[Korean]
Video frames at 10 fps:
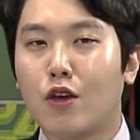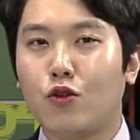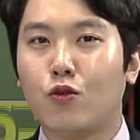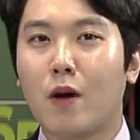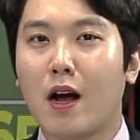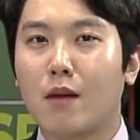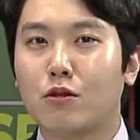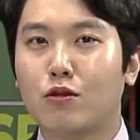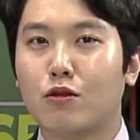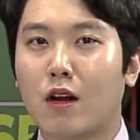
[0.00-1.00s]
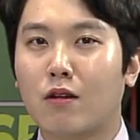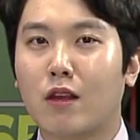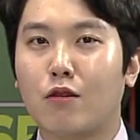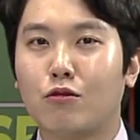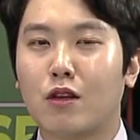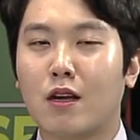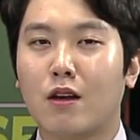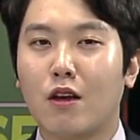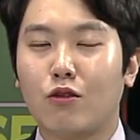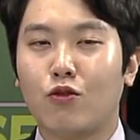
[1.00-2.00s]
유방암 수술하거나 유사,